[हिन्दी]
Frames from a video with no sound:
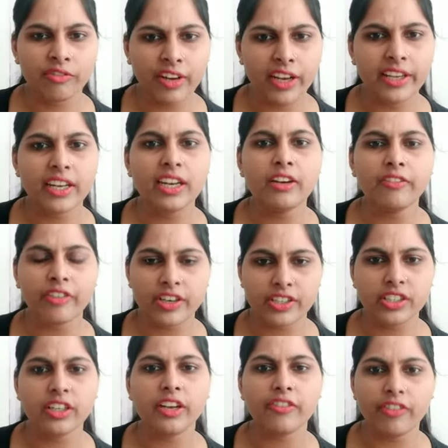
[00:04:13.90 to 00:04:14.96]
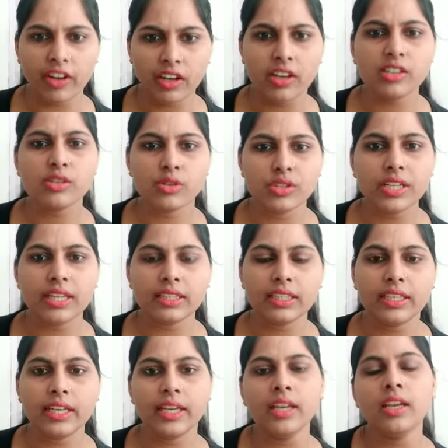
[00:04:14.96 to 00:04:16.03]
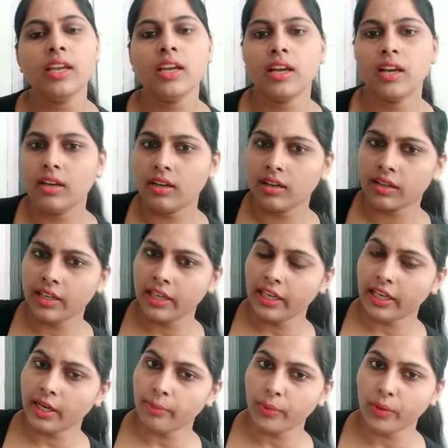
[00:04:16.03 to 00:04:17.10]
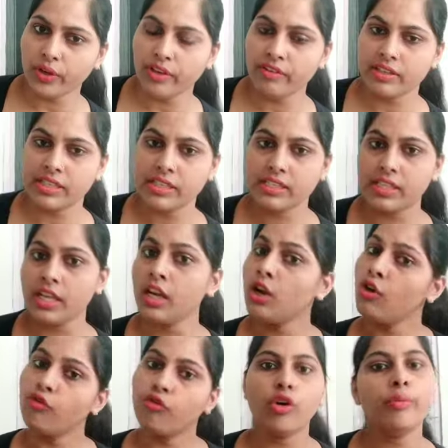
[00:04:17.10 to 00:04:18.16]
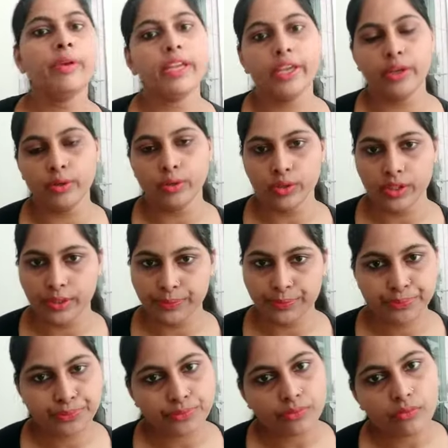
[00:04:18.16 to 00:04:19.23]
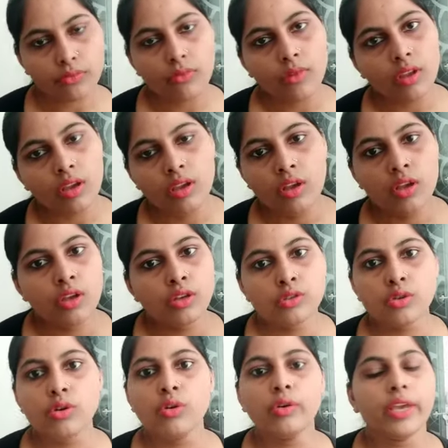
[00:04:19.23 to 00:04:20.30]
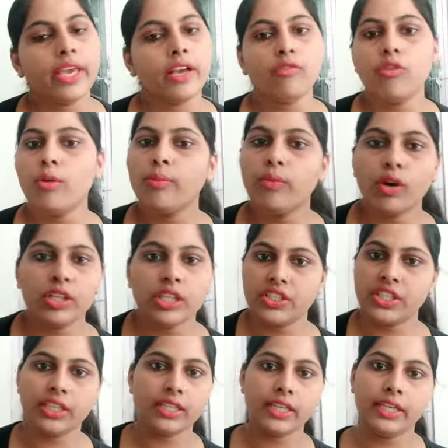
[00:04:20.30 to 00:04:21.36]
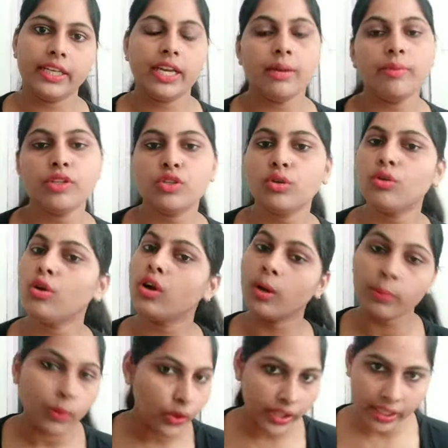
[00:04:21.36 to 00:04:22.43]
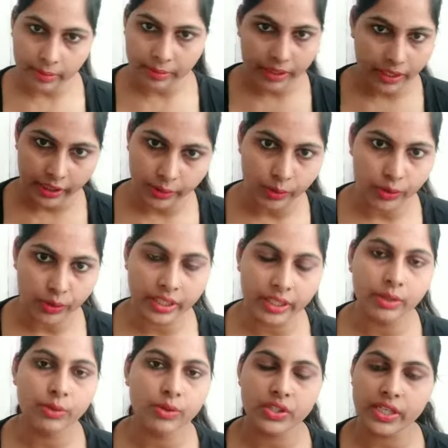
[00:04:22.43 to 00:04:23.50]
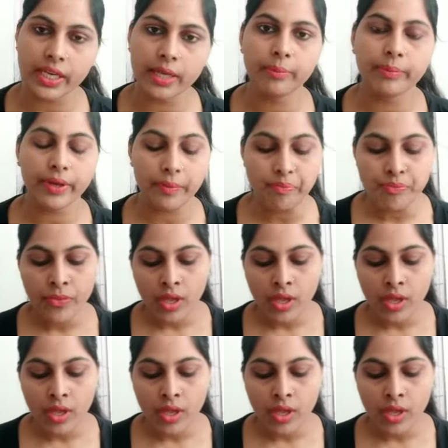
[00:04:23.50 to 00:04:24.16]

वायरल इन्फेक्शन या फंगस हो जाती है गीले कपड़ों की वजह से वो भी नहीं होती सो so, एक वो बहुत अच्छा तरीका है बच्चों को घमोरिया भी नहीं होंगी उस टाइम पे